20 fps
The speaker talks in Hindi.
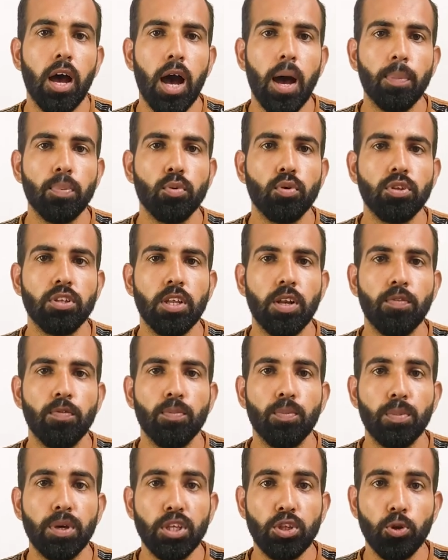आपको सिर्फ
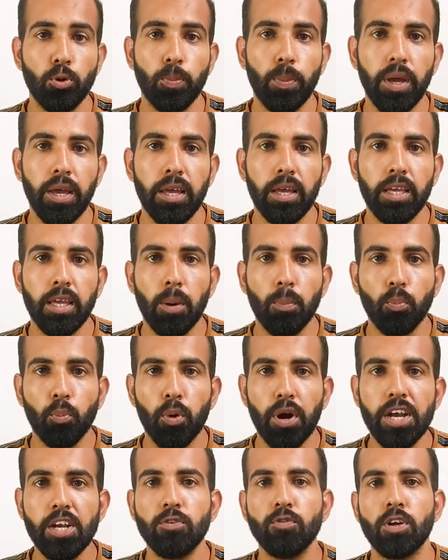बीस रुपए या
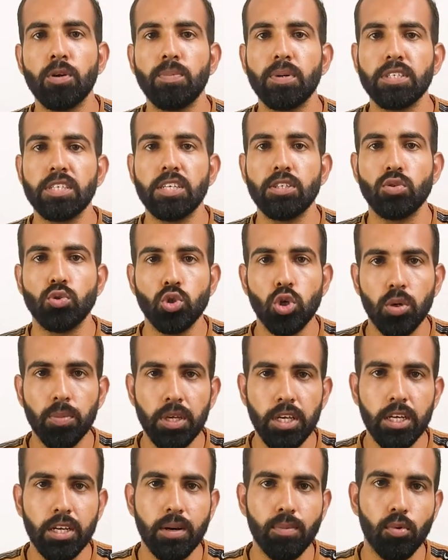पॉइंट वन परसेंट जो
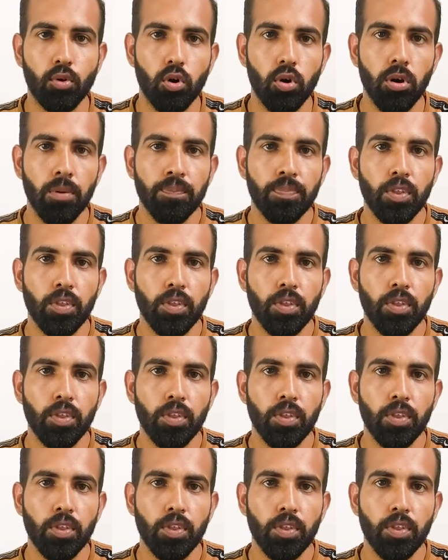भी कम हो